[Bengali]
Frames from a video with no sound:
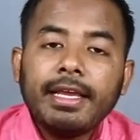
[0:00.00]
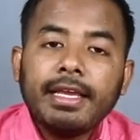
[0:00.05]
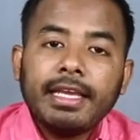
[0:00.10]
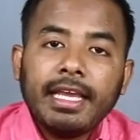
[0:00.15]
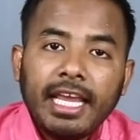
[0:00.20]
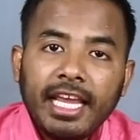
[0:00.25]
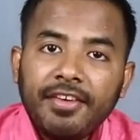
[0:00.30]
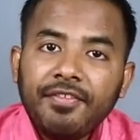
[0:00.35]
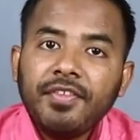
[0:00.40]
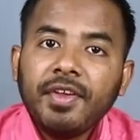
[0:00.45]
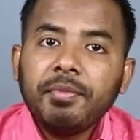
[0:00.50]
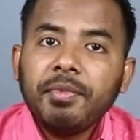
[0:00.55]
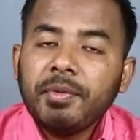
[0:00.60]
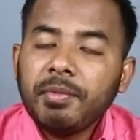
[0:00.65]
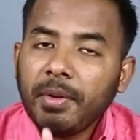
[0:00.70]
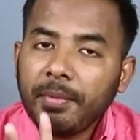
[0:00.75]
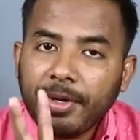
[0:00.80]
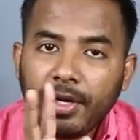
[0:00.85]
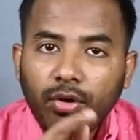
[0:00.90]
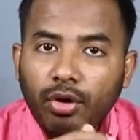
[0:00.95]
এই
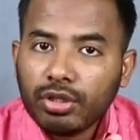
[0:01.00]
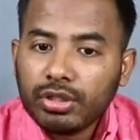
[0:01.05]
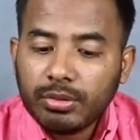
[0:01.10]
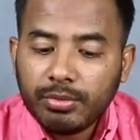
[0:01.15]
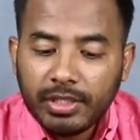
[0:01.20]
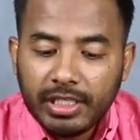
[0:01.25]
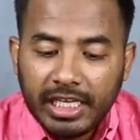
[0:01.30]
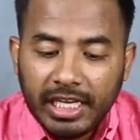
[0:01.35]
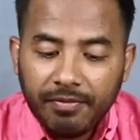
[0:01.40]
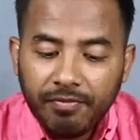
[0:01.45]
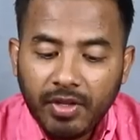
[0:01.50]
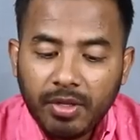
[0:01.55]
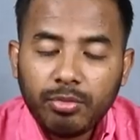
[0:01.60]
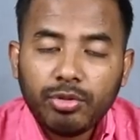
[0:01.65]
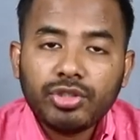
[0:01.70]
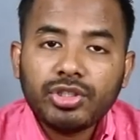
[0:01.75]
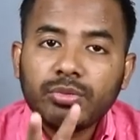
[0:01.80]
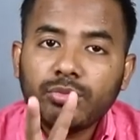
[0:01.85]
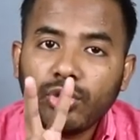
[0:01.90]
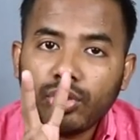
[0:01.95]
এনভিএমির ব্যাপারে কথা বলি
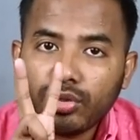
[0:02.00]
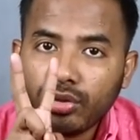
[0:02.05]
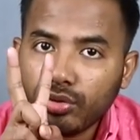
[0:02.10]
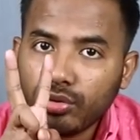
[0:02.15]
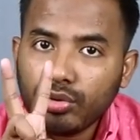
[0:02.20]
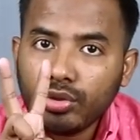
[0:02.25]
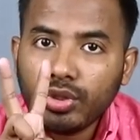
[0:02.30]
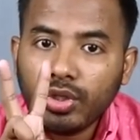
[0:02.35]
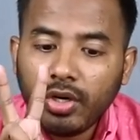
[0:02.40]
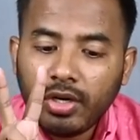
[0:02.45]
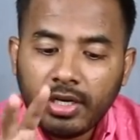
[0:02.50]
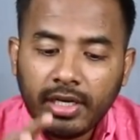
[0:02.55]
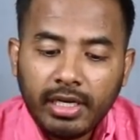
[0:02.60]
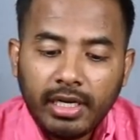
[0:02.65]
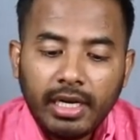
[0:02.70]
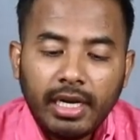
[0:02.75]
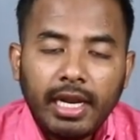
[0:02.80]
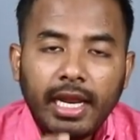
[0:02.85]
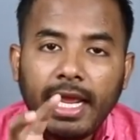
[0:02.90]
এনভিএমি হচ্ছে মূলত দুই ধরনের